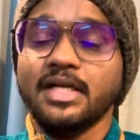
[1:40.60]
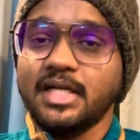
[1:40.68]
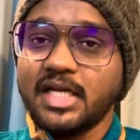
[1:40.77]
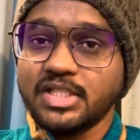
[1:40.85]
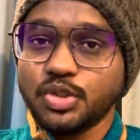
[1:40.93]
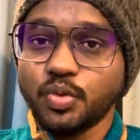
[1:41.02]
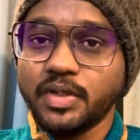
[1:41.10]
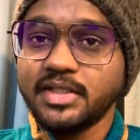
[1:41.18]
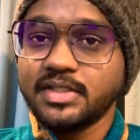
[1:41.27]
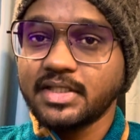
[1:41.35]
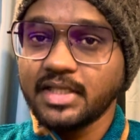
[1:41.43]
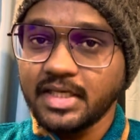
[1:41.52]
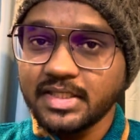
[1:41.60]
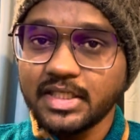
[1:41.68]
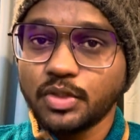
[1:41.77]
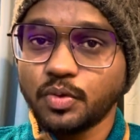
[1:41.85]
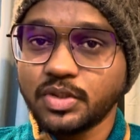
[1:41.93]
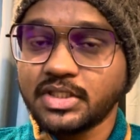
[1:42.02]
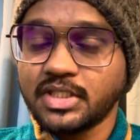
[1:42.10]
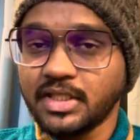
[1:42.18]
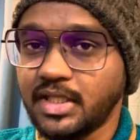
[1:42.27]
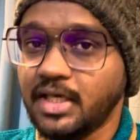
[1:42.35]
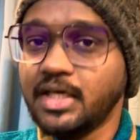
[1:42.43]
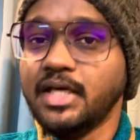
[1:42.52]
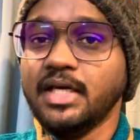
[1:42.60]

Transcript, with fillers: నా స్టూడెంట్స్కి రిజల్ట్ వచ్చింది